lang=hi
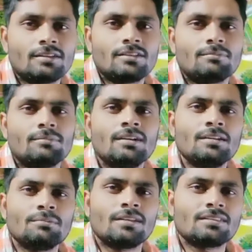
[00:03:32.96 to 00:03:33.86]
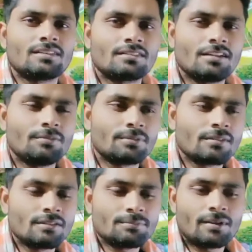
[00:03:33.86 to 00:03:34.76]
मैं नहीं मानता अश्लील
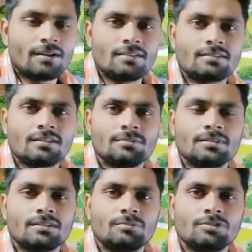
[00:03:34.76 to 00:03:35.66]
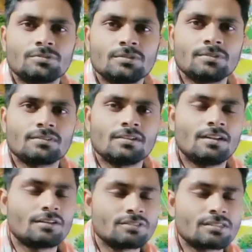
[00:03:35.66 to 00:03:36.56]
फसल पहले से अभी कि भोजपुरी में अश्लील है
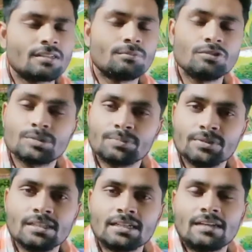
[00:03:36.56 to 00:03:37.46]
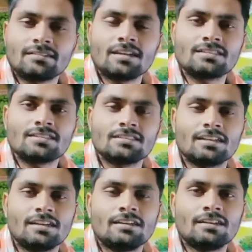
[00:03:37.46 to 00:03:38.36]
कुछ नहीं भोजपुरी एक ऐसा चीज़
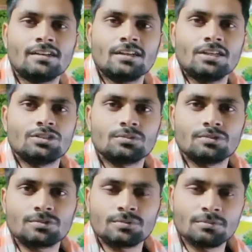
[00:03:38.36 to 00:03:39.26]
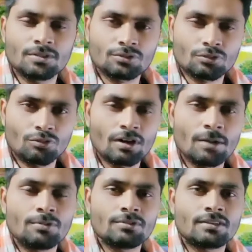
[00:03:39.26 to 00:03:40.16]
है जो भोजपुरी में थोड़ा
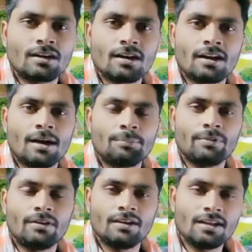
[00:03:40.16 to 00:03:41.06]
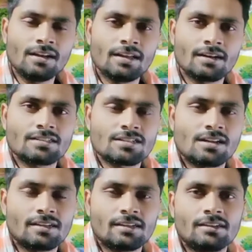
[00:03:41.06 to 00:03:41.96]
बहुत अगर आप नहीं लेकर
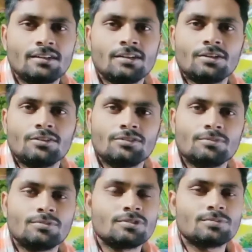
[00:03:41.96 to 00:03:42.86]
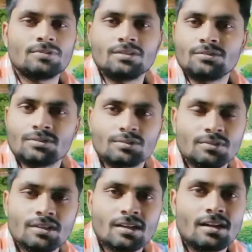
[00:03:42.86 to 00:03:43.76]
चलेंगे तो भोजपुरी कोई
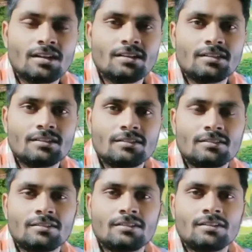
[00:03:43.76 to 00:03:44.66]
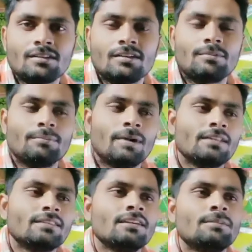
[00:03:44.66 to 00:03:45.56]
सुनेगा नहीं
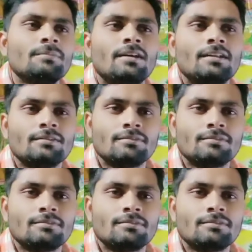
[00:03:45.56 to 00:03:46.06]
मानते हैं हमारे